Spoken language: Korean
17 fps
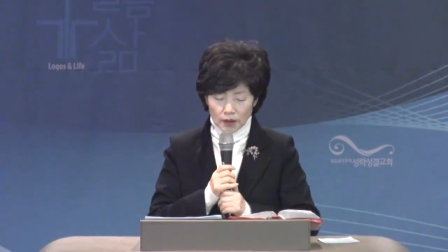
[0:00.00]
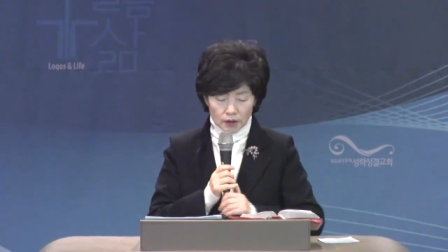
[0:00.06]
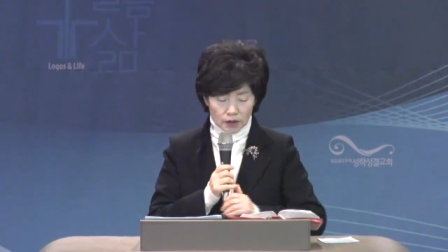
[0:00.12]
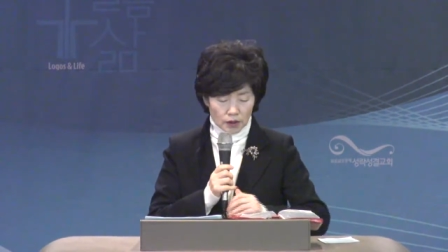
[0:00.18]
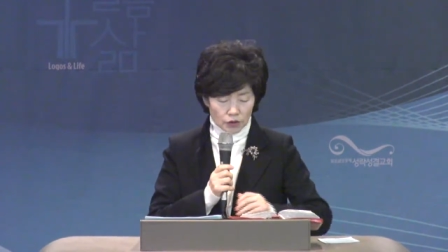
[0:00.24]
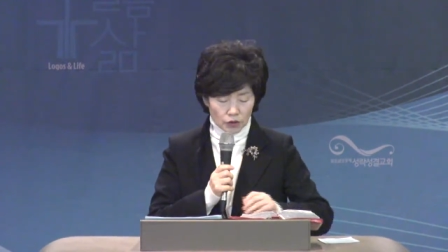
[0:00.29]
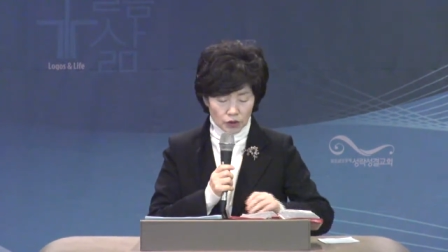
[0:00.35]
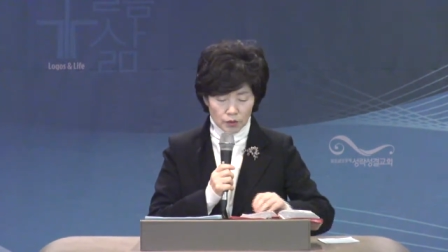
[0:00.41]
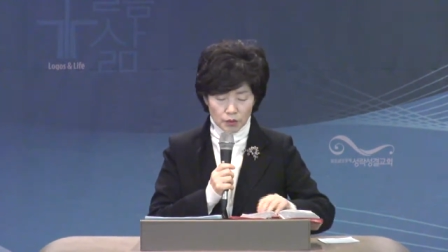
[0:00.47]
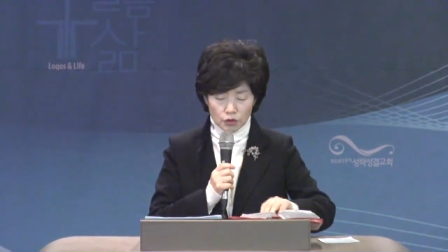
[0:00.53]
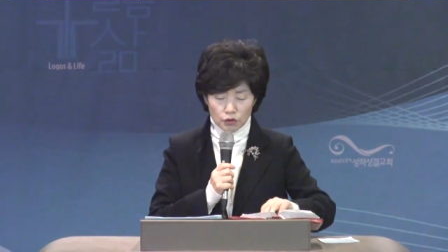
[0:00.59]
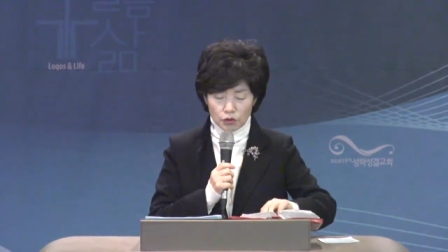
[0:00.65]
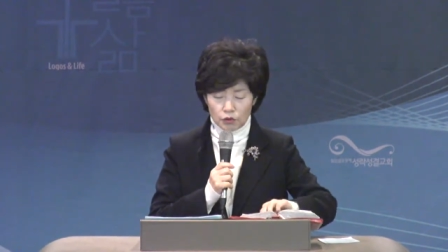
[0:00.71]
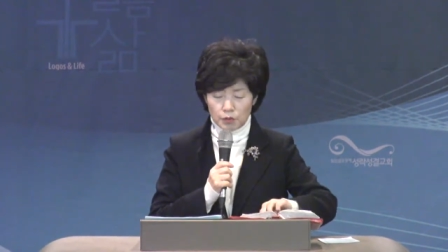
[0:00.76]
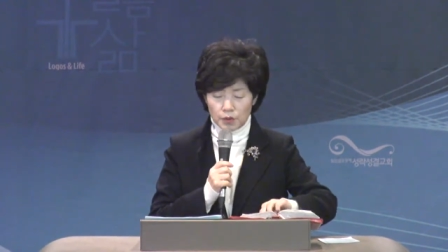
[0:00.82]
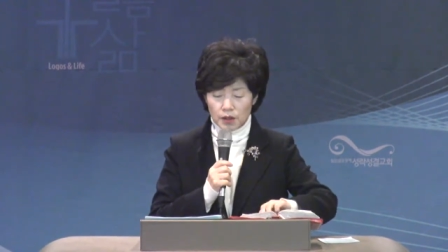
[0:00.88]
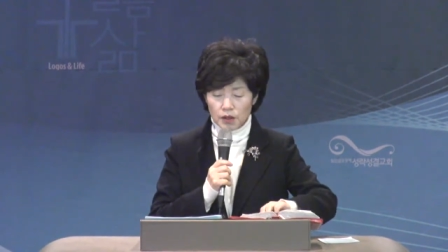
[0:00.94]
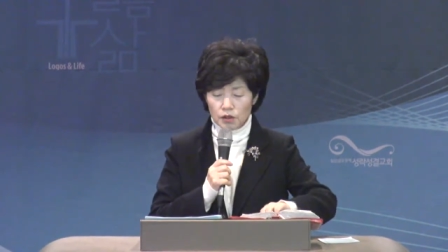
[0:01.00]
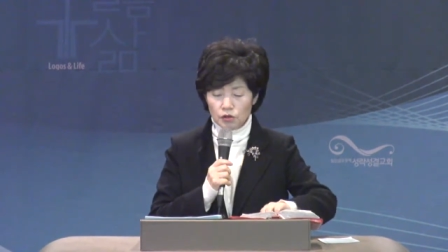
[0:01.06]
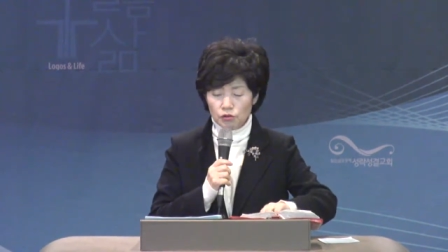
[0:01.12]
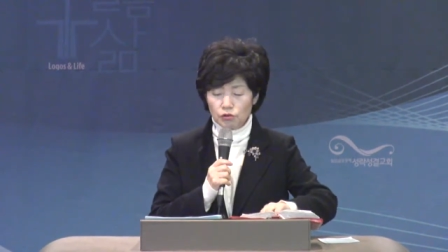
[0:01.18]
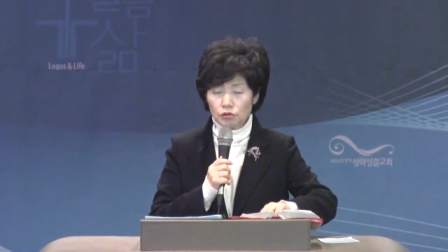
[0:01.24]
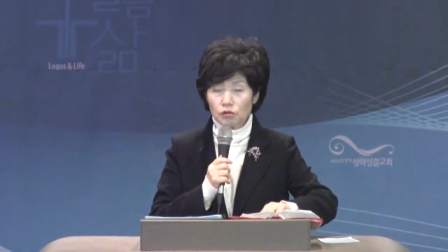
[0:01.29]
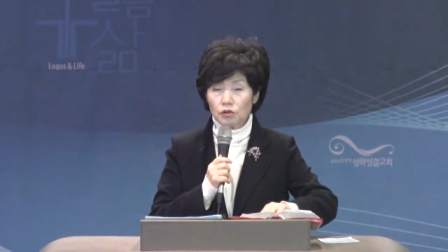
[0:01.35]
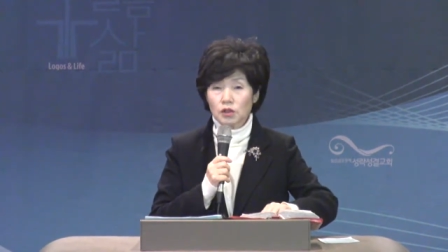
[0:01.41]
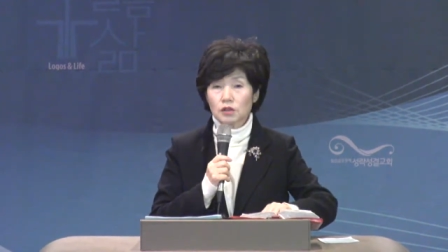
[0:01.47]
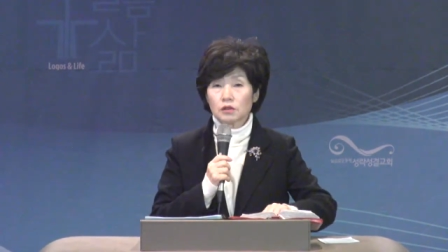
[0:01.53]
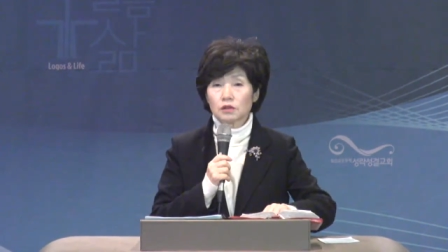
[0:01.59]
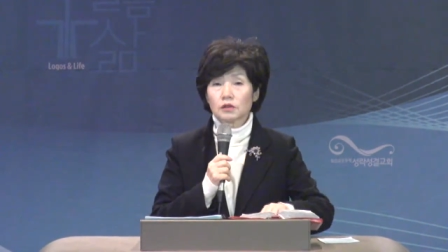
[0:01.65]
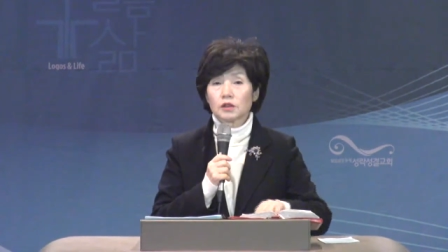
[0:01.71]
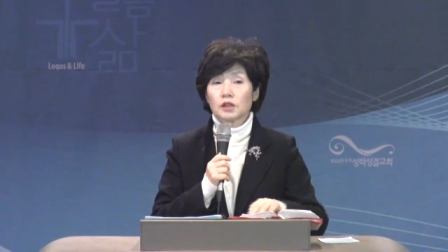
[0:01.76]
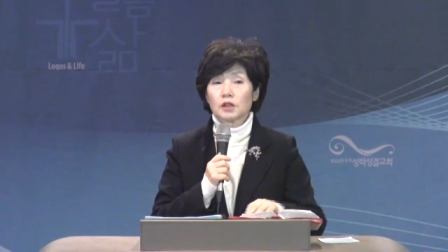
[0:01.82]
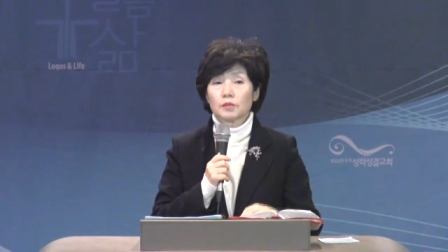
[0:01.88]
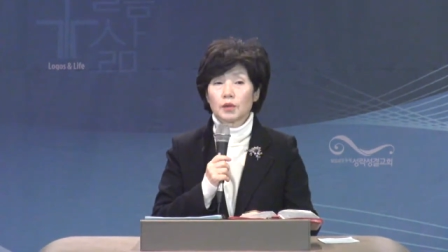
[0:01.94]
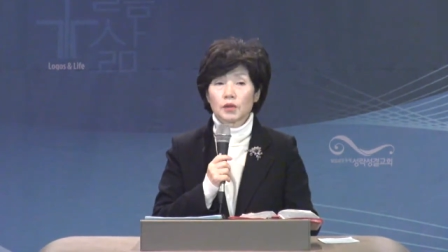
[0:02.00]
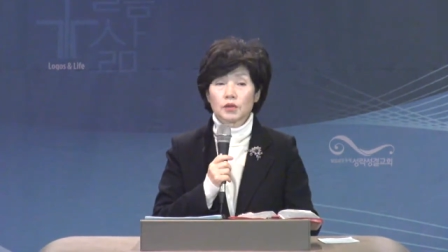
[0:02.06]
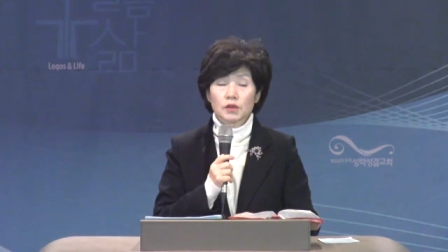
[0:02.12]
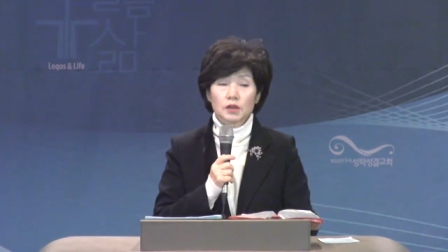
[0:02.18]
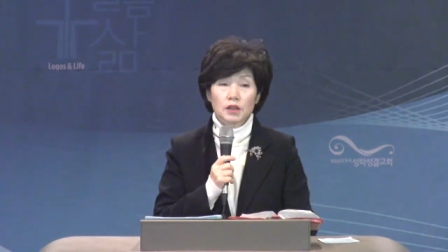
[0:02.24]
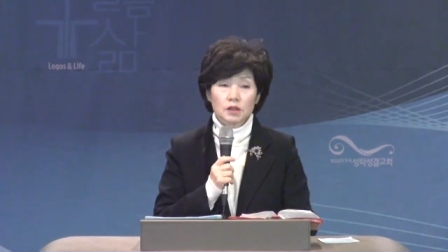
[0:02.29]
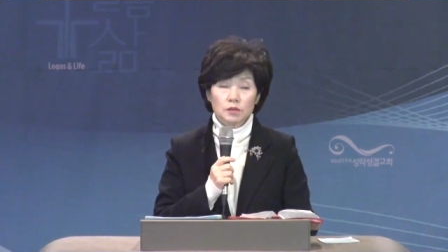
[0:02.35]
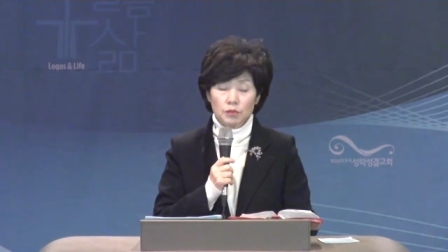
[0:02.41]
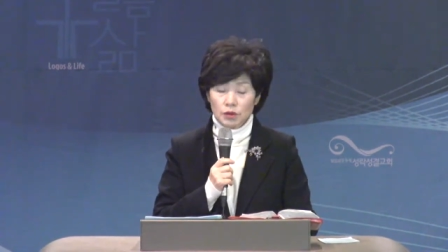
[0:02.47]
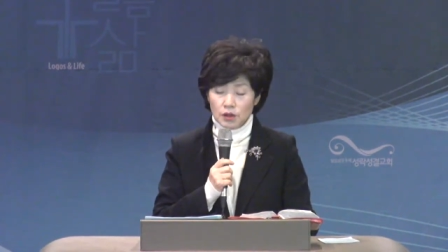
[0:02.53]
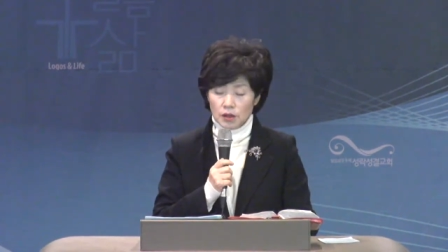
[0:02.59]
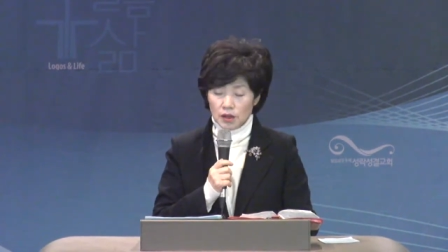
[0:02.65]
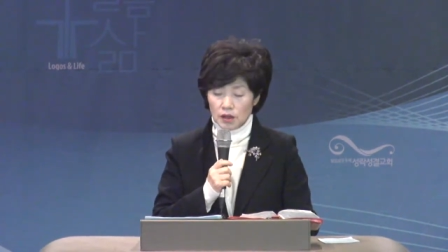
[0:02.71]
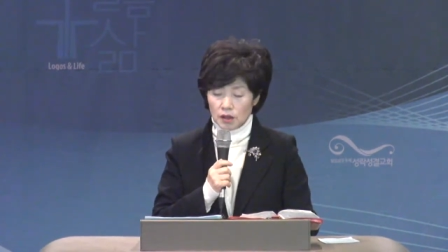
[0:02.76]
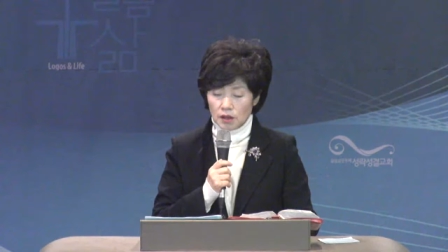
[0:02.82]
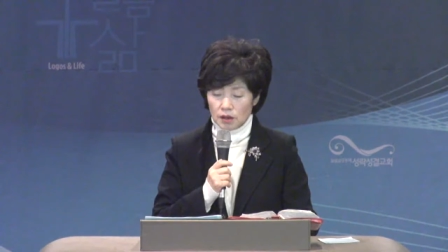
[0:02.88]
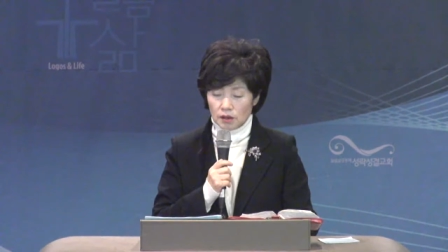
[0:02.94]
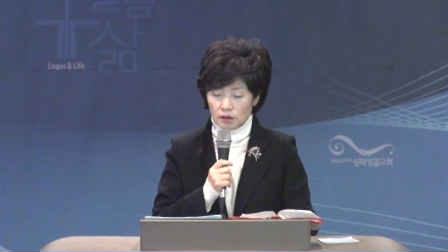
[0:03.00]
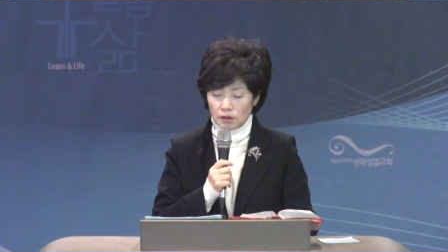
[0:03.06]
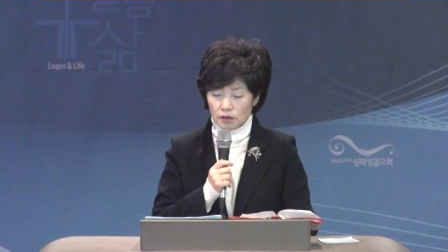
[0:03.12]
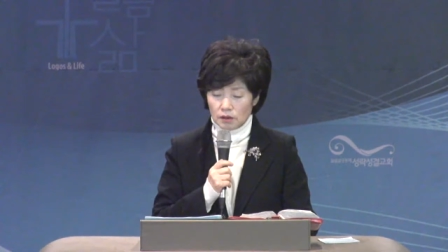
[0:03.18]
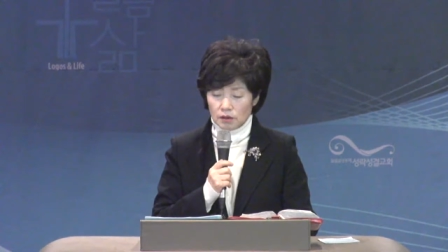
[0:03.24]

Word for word: 예수님의 죽음에 대한 충격에서 그들이 벗어나지 못한 어,